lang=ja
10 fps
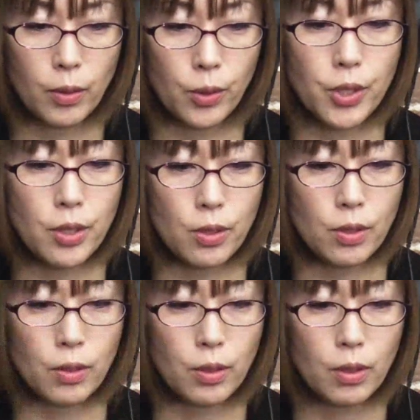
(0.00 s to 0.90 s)
後
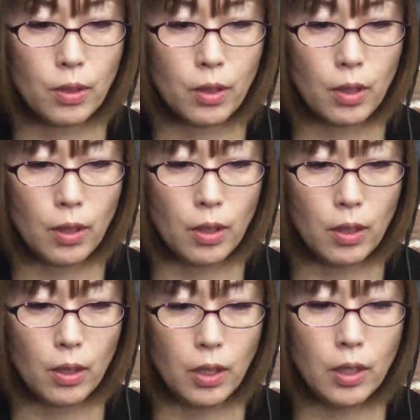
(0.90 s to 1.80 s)
日、
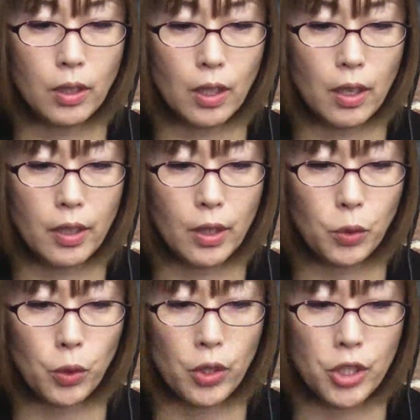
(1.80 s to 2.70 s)

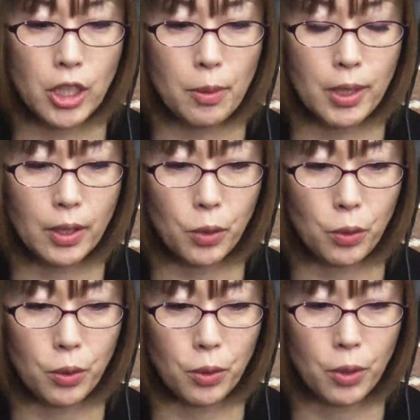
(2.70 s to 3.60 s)
インターネットで調べたと
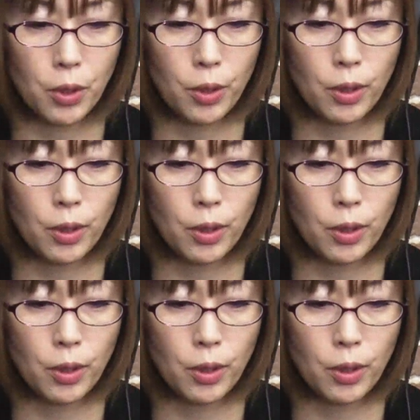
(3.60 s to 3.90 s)
ころ、